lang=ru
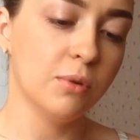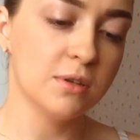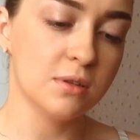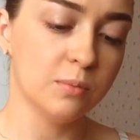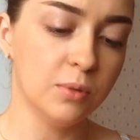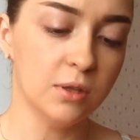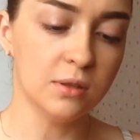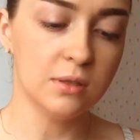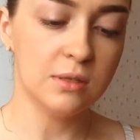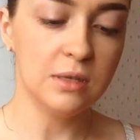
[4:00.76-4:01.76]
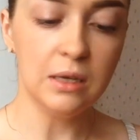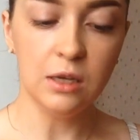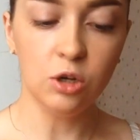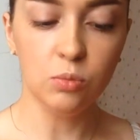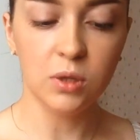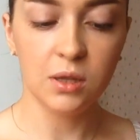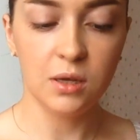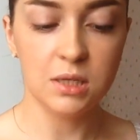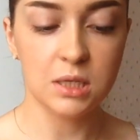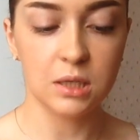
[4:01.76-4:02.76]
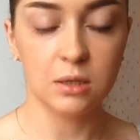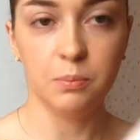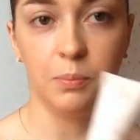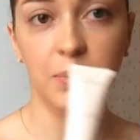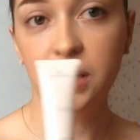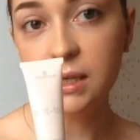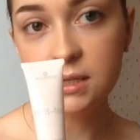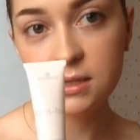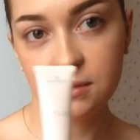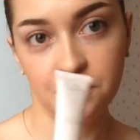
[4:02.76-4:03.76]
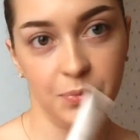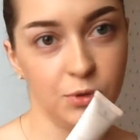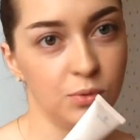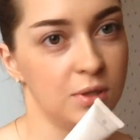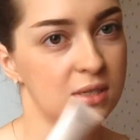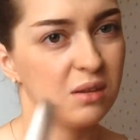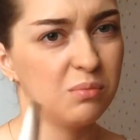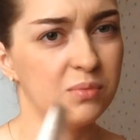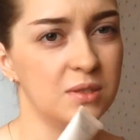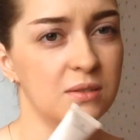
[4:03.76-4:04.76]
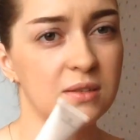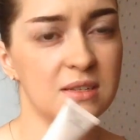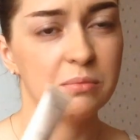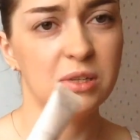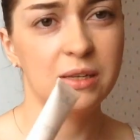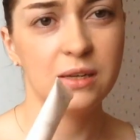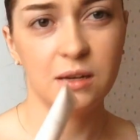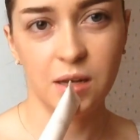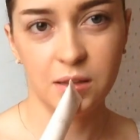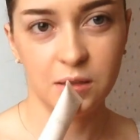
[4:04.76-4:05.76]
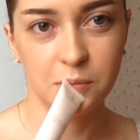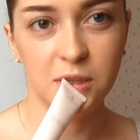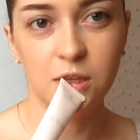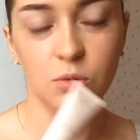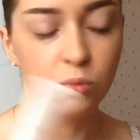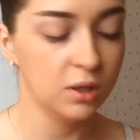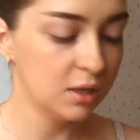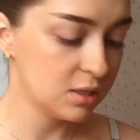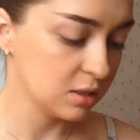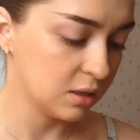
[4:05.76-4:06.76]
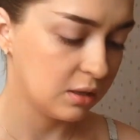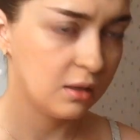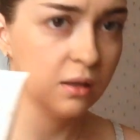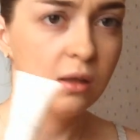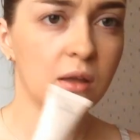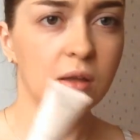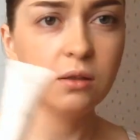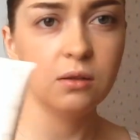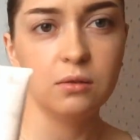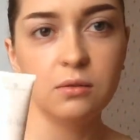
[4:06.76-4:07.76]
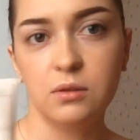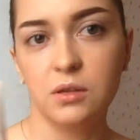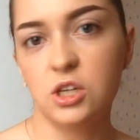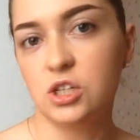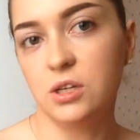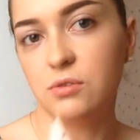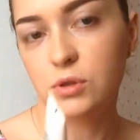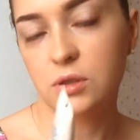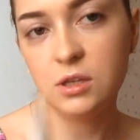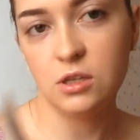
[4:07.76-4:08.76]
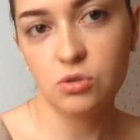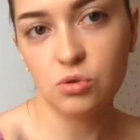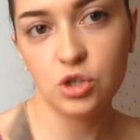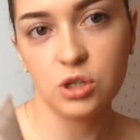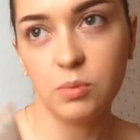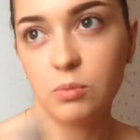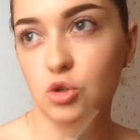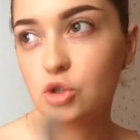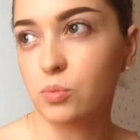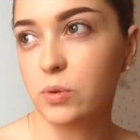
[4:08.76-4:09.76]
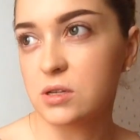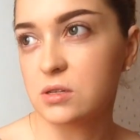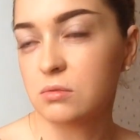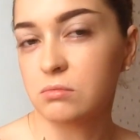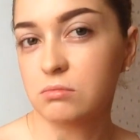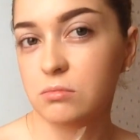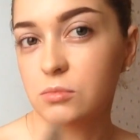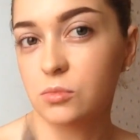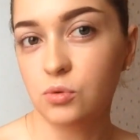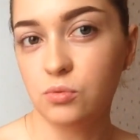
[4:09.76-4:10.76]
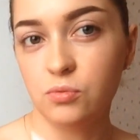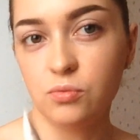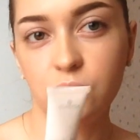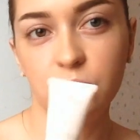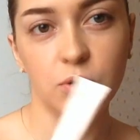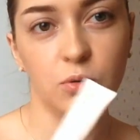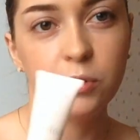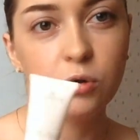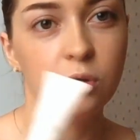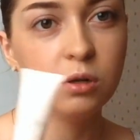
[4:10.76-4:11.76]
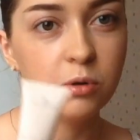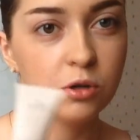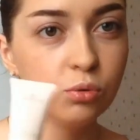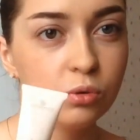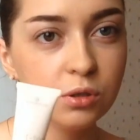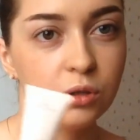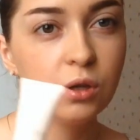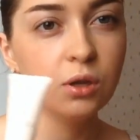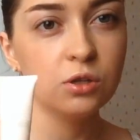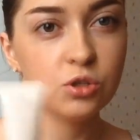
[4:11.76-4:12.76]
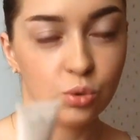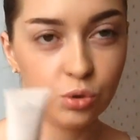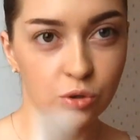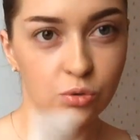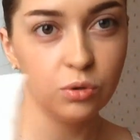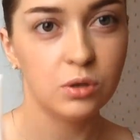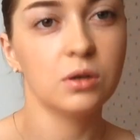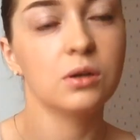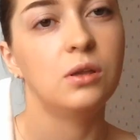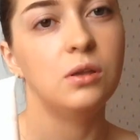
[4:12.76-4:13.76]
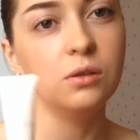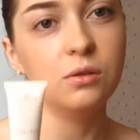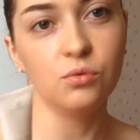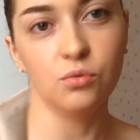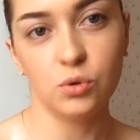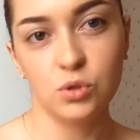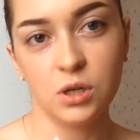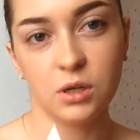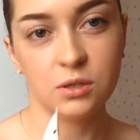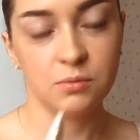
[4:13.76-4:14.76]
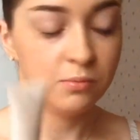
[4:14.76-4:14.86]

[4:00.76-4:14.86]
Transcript: база Brit Tea Illuminizing Base, ну, не сам, на самом деле никакая она там не Illuminizing, она даже и вот нанесешь и не поймешь, что база ну, такой прикольный продукт, стоит недорого и вроде как...